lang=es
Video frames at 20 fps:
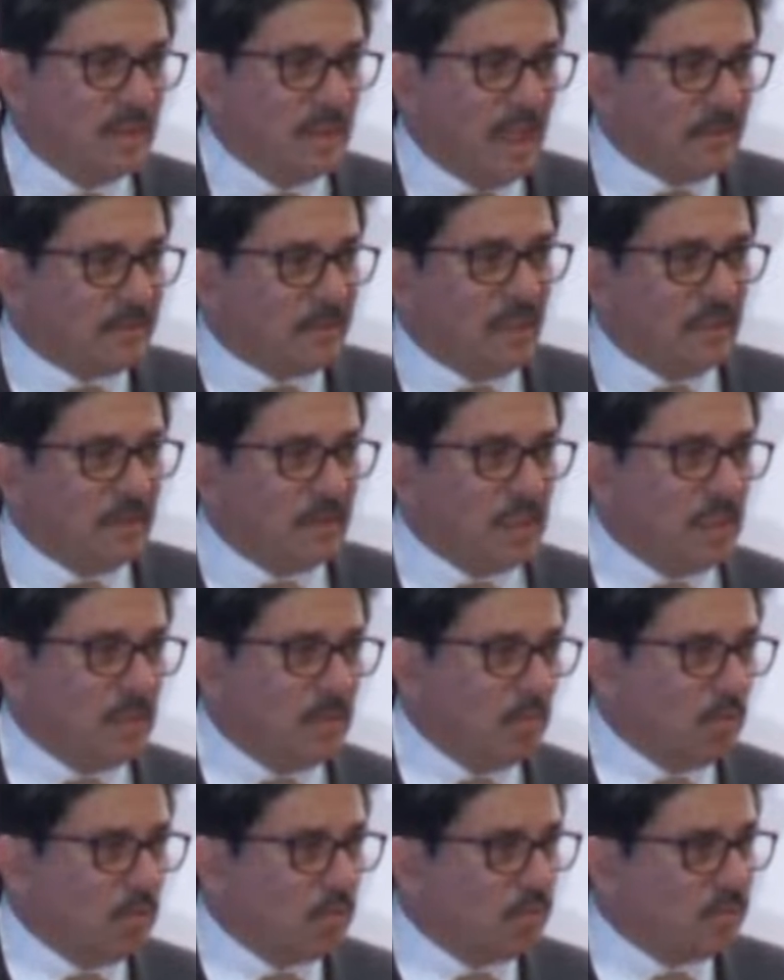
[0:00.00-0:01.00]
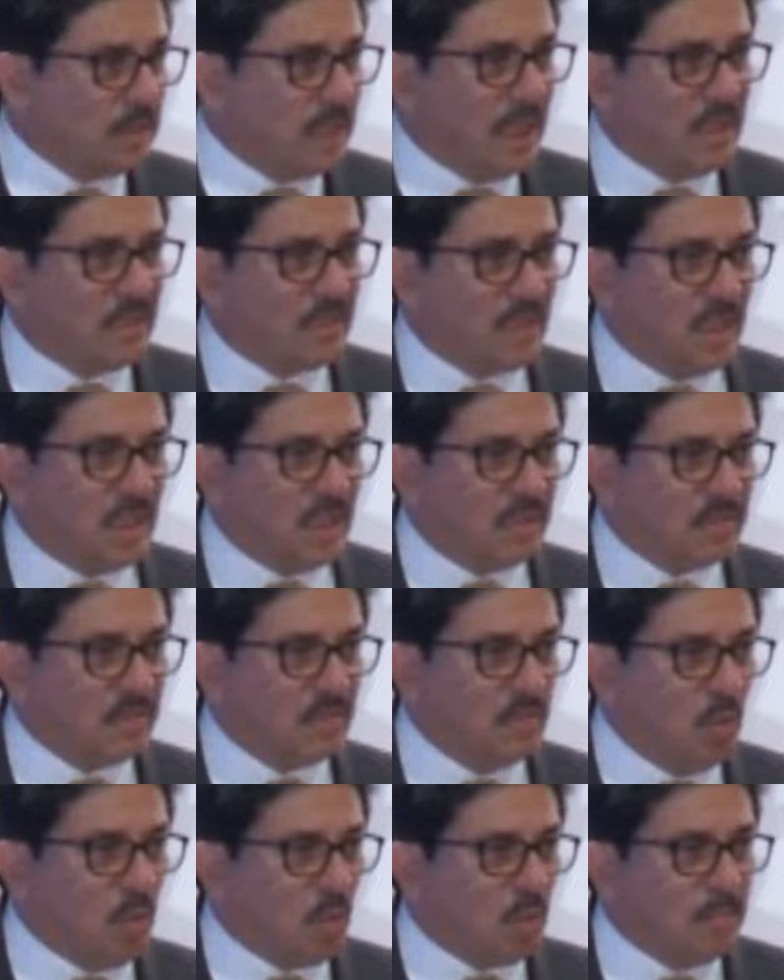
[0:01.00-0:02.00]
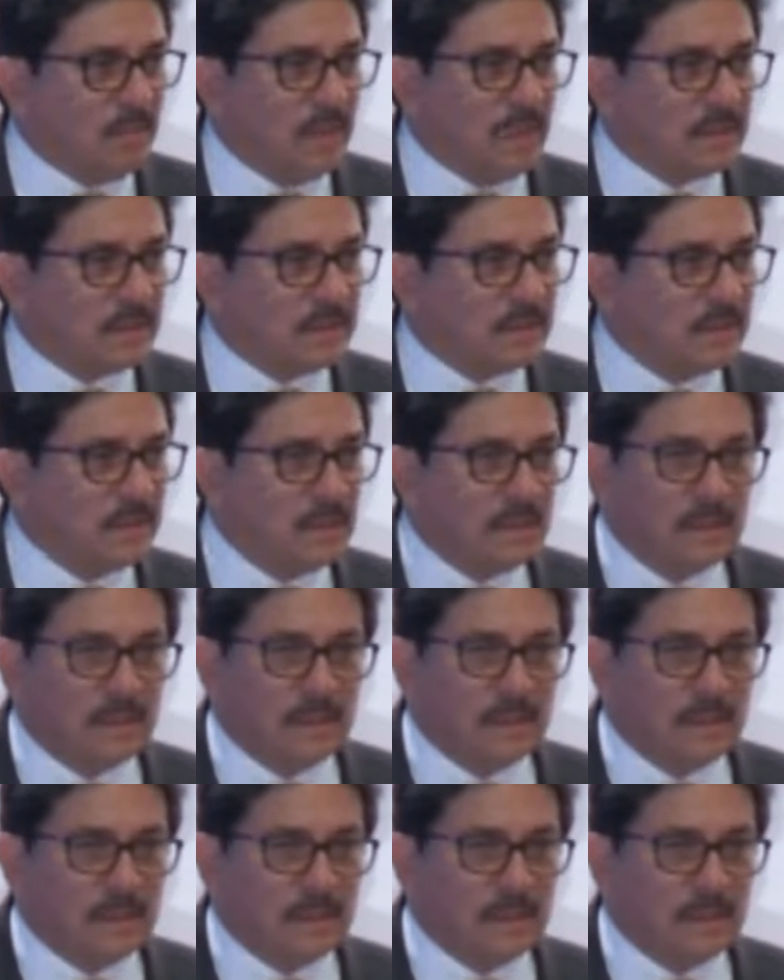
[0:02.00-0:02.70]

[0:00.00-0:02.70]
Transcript: adjetivos, tachas, normas,